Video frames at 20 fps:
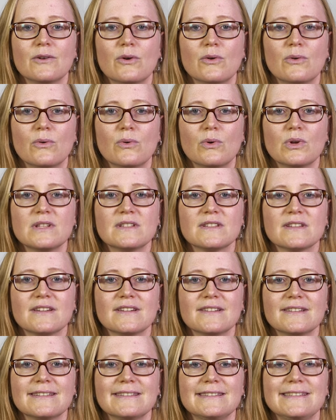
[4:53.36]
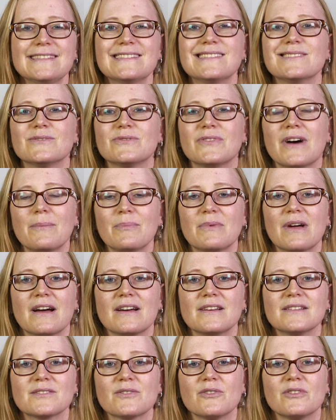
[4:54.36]
Und äh, diesen
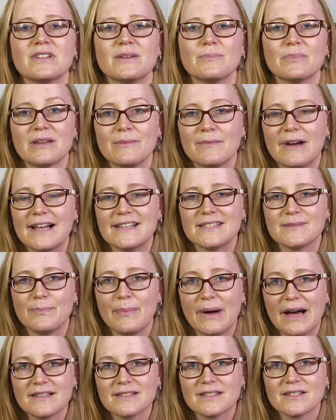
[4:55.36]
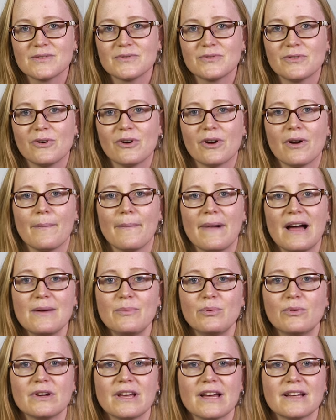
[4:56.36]
Farbkreis könnt ihr prima als Basis für eure
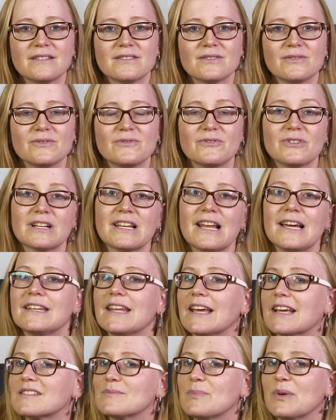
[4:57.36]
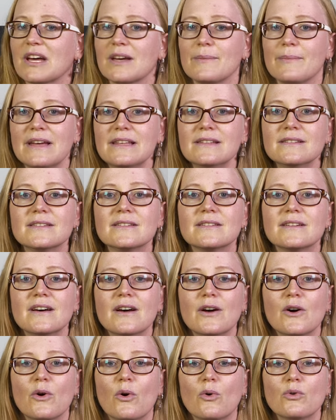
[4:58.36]
Malprojekte und für kleine Experimente
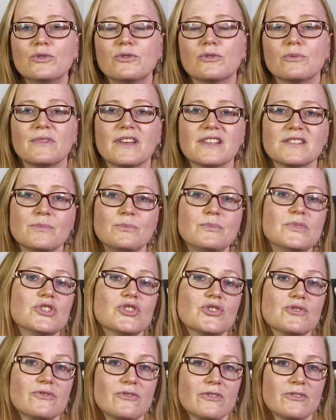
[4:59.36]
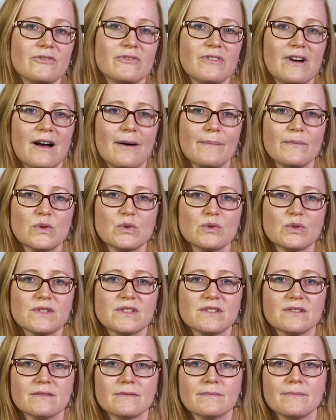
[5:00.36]
rund um das Mischen von Farben
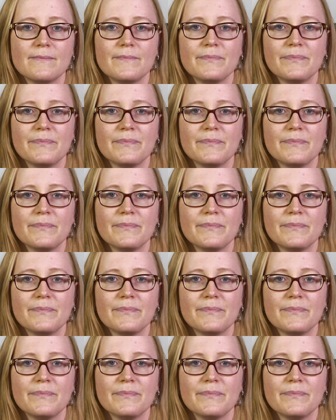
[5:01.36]
nutzen.